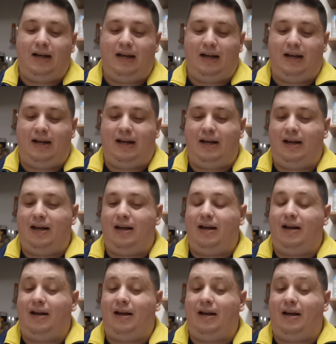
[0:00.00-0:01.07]

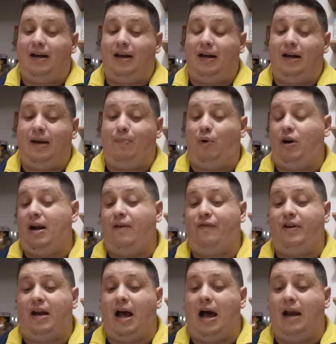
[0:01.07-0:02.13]
E, e, poi nel
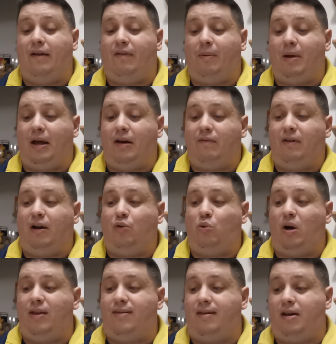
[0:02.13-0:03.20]
finale, vabbè, arriva il
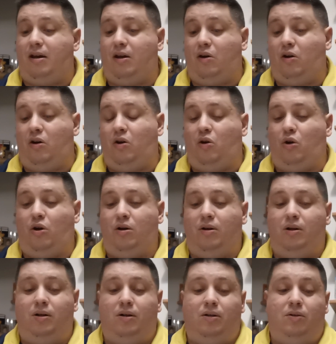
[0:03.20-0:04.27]
2-0.
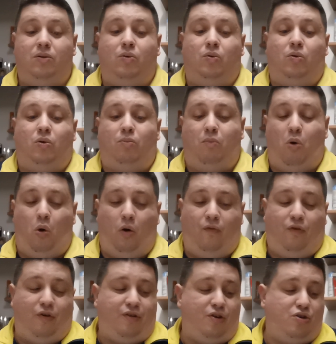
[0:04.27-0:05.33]
Boh,
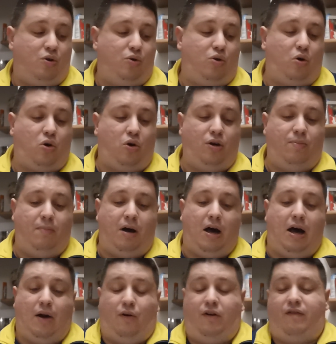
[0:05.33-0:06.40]
forse c'è un tocco di
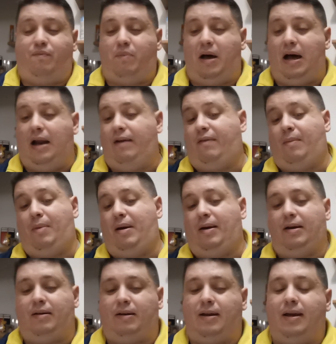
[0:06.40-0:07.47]
mano, di spalla, va
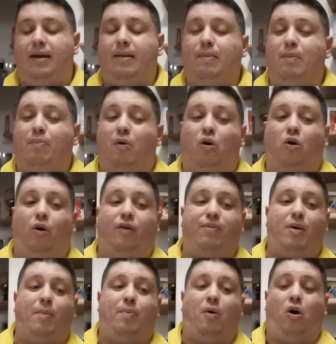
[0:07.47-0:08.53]
bene. Eh, poco,
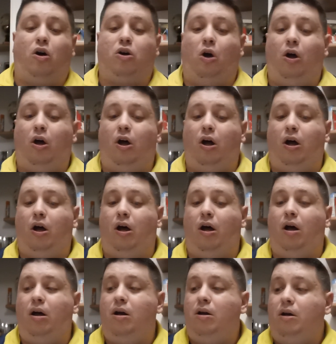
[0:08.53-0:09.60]

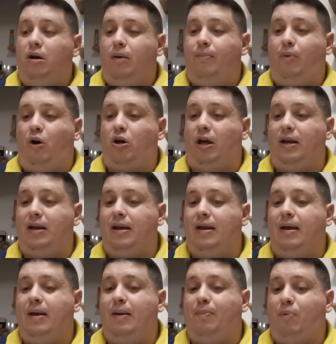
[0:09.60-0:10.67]
poco poca,
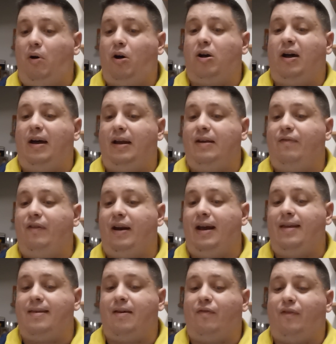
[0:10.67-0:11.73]
ne, poca
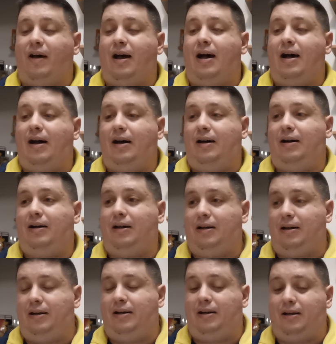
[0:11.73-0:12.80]
differenza
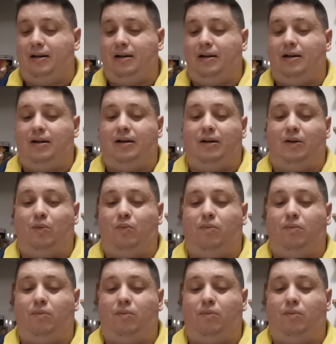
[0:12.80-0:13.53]
fa.